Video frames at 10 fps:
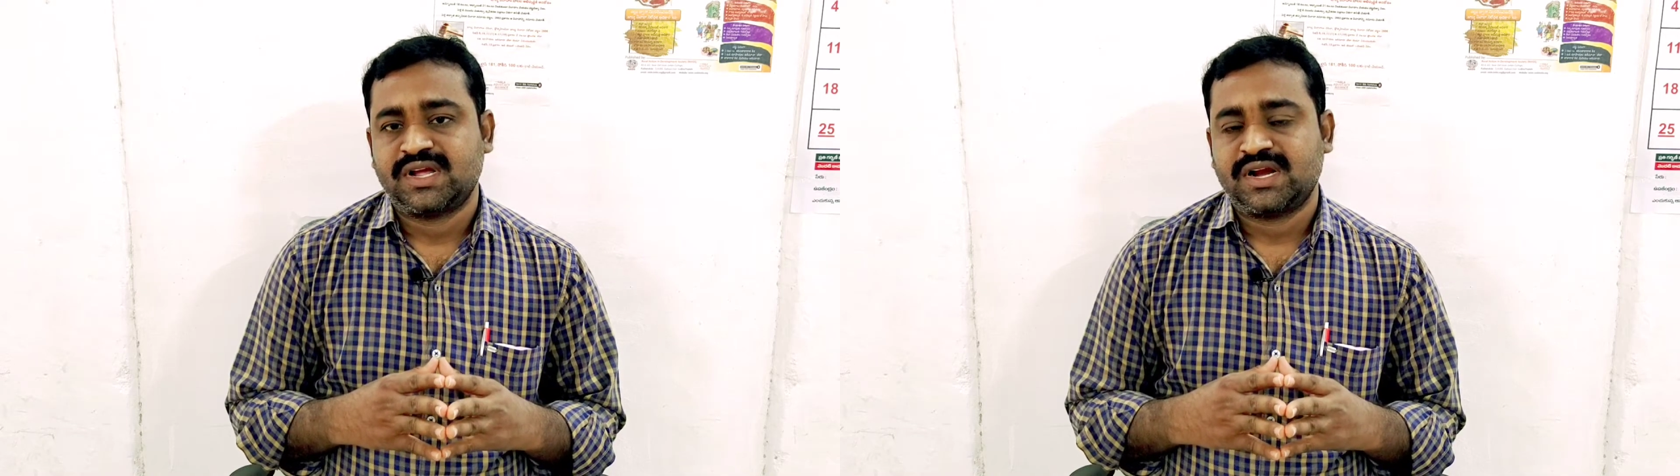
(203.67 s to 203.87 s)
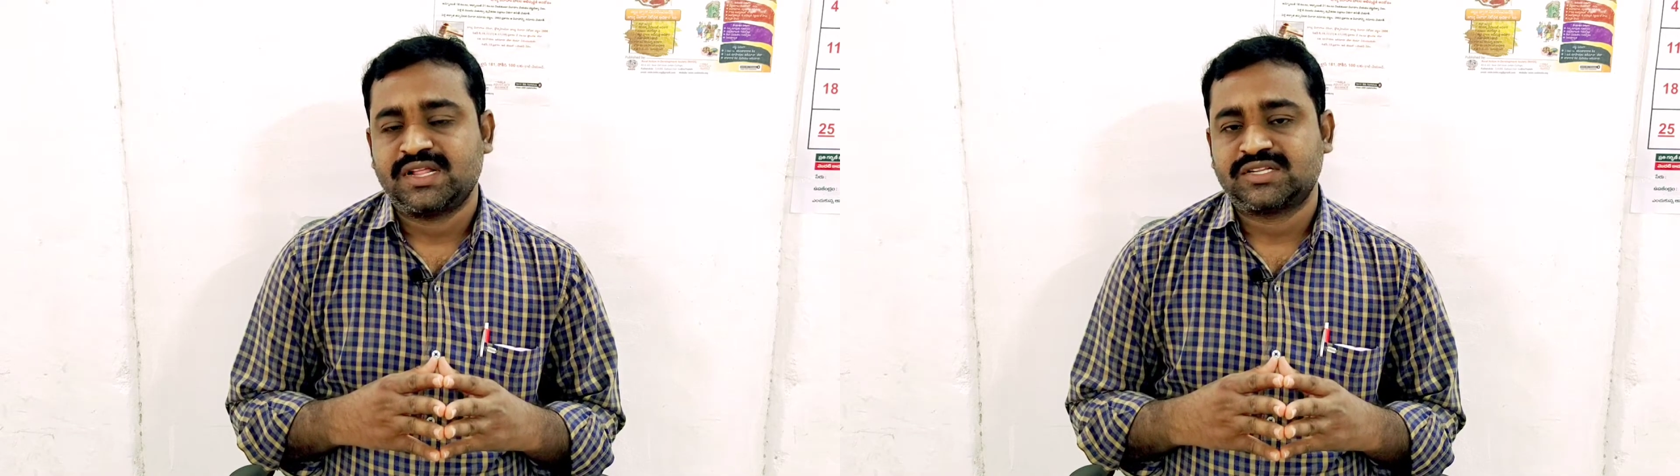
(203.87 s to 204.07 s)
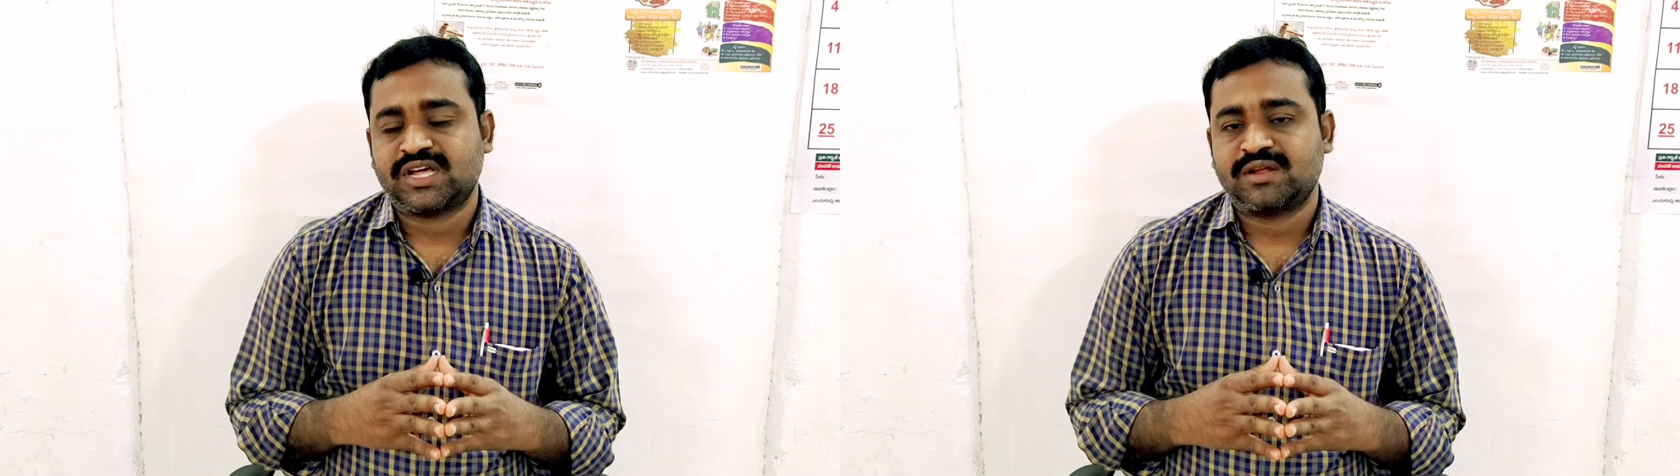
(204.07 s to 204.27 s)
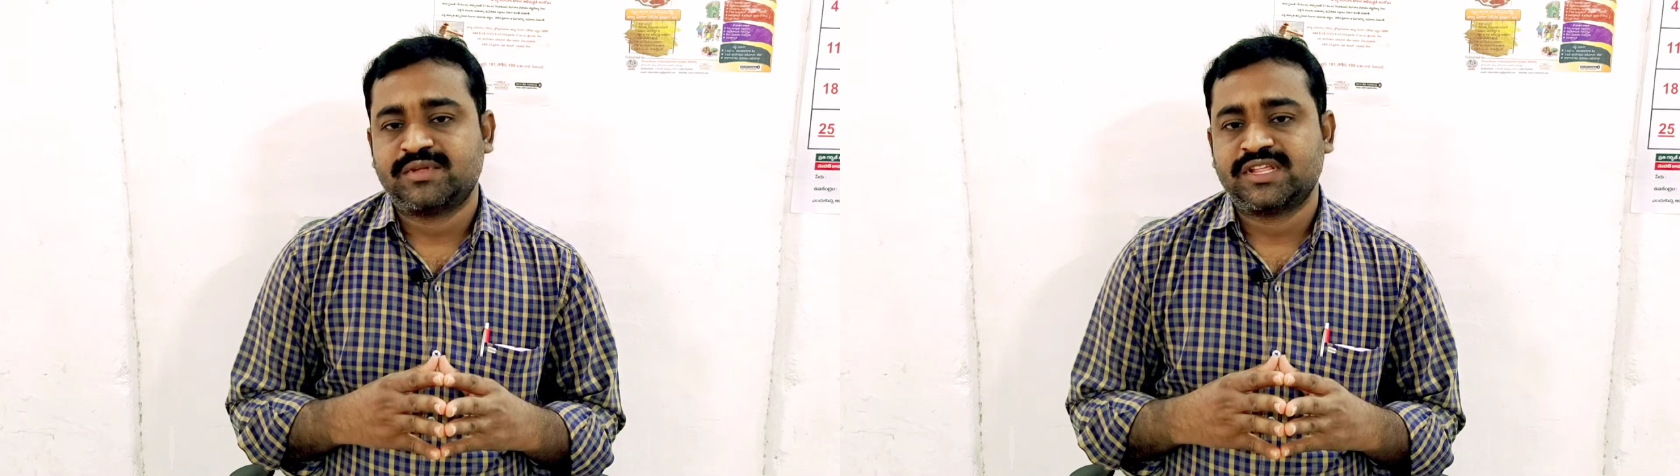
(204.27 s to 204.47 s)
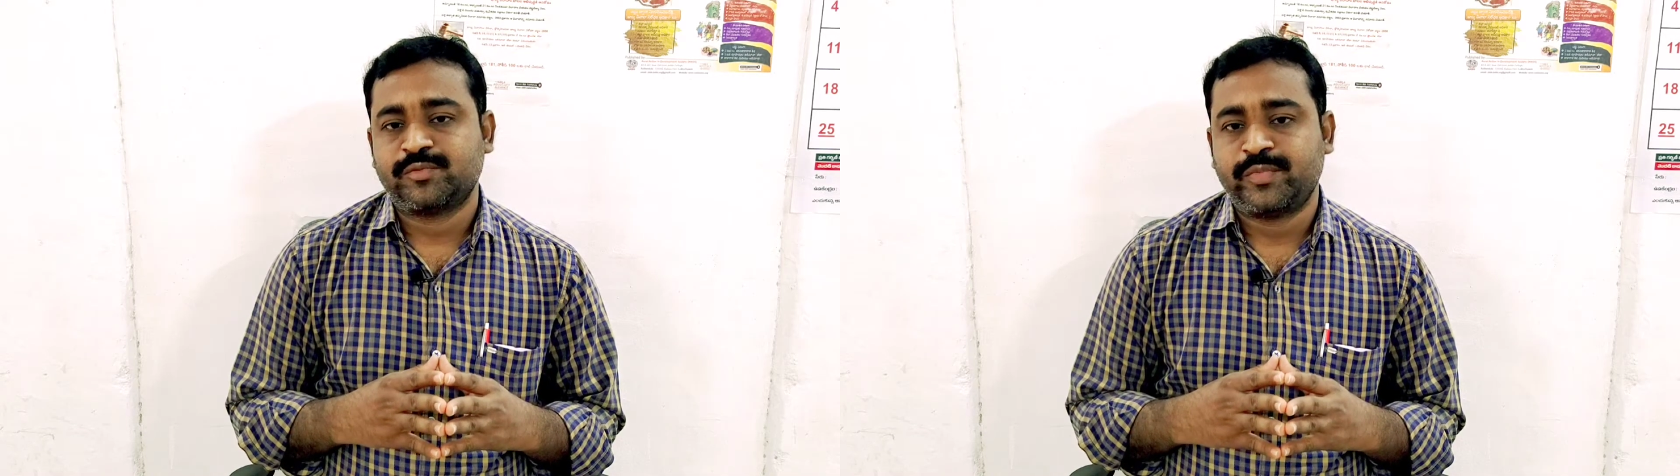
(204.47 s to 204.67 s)
అంటే
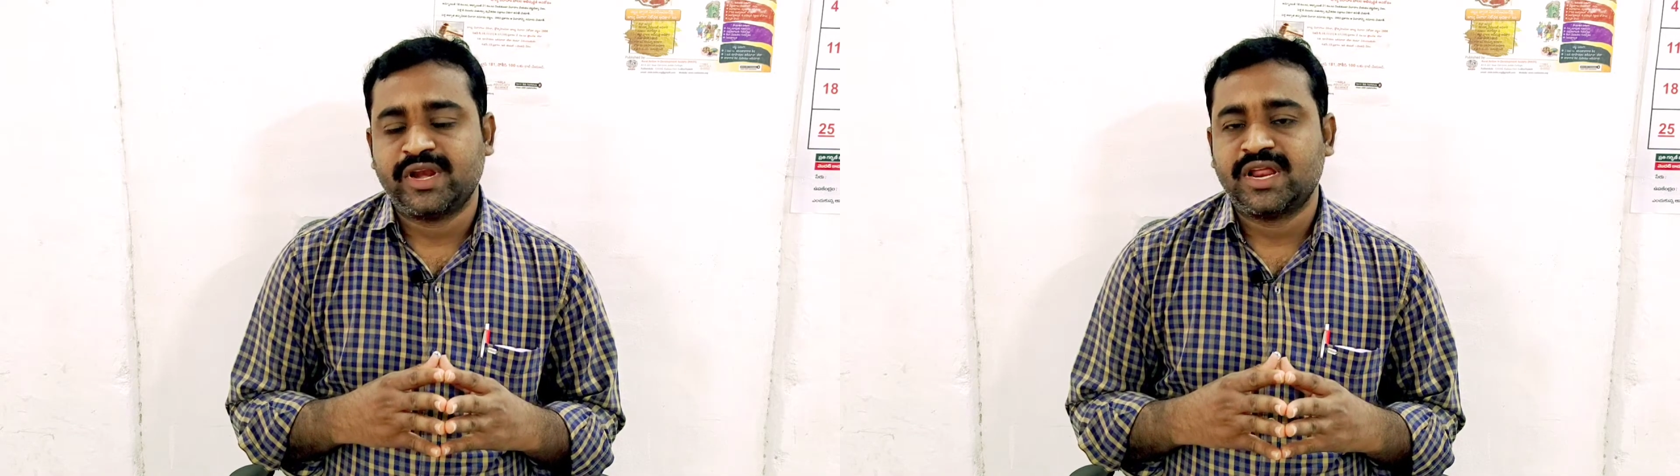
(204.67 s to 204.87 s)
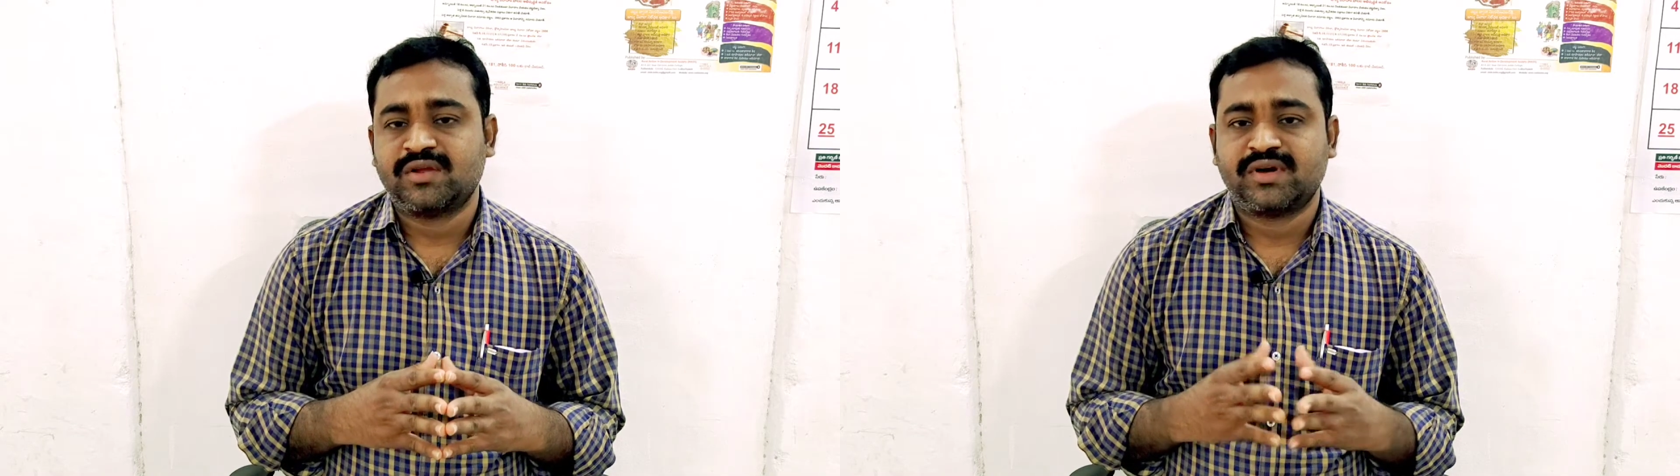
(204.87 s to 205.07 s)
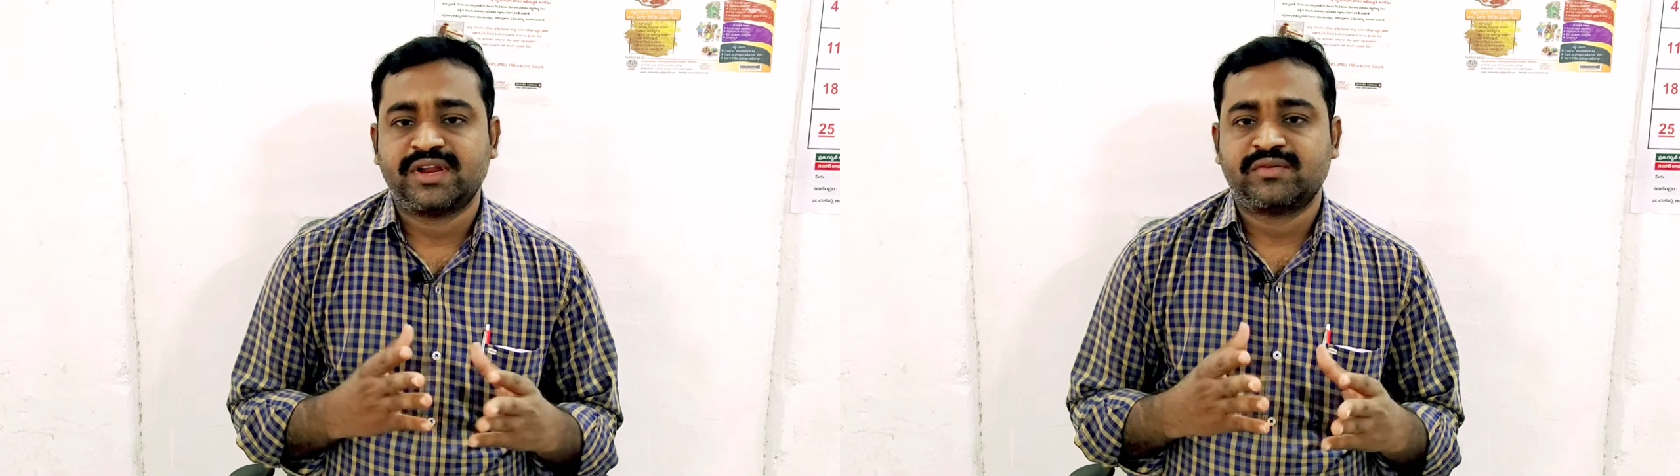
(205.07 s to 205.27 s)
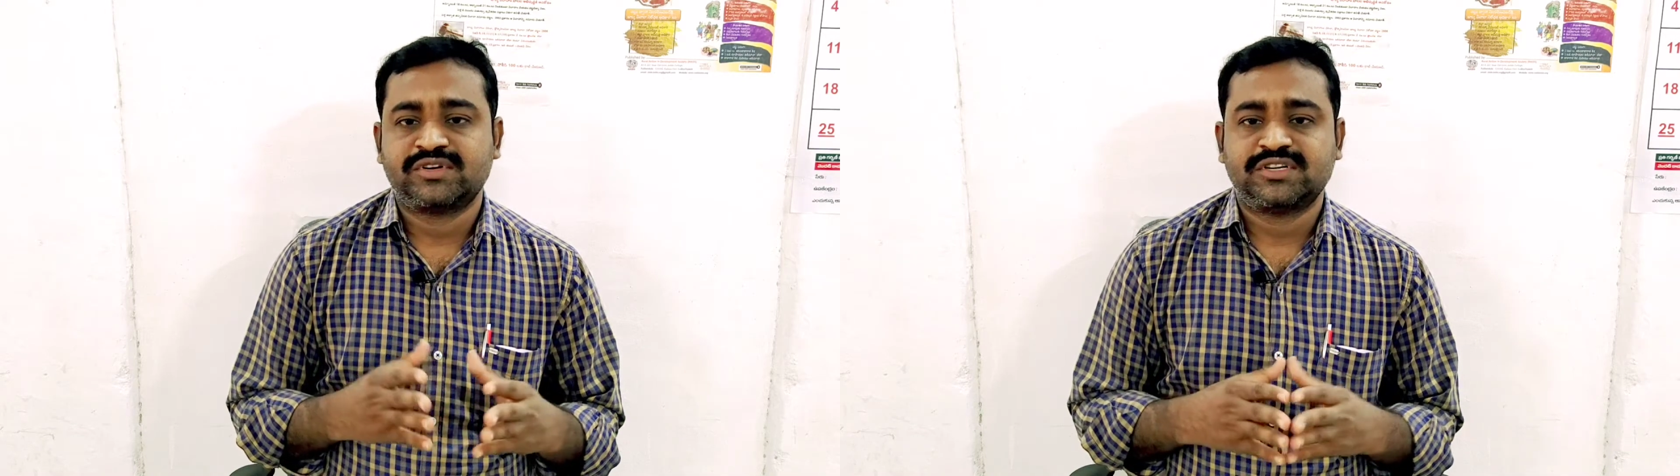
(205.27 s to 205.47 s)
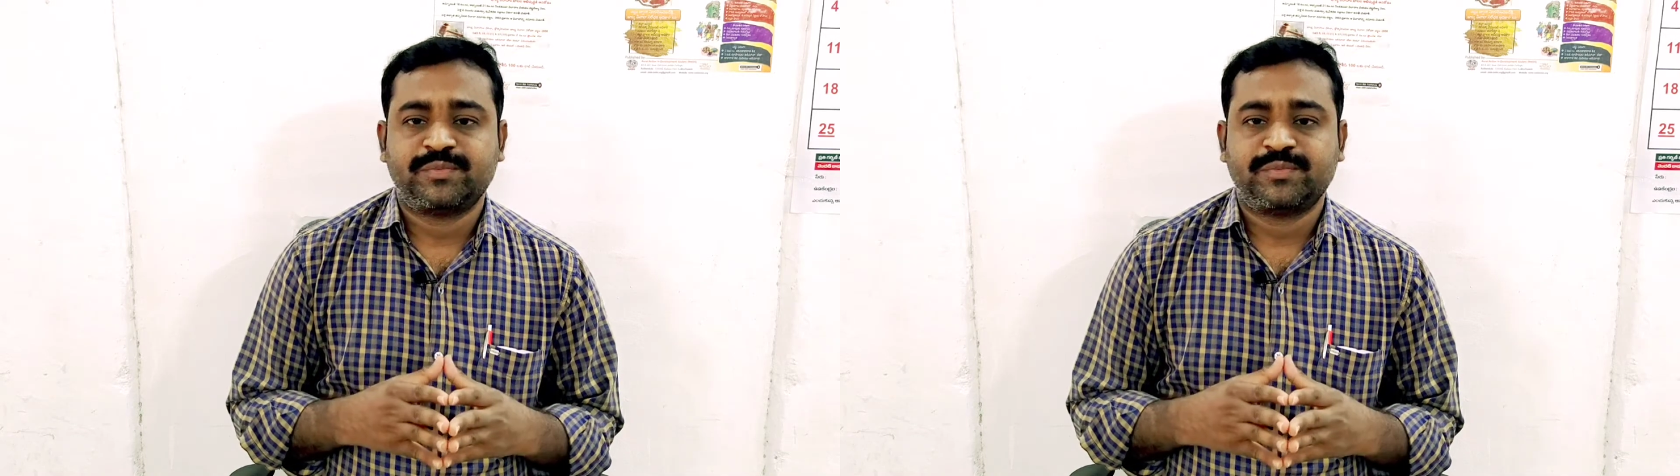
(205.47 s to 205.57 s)
చాలామందికి పిల్లలు అని ఎవరు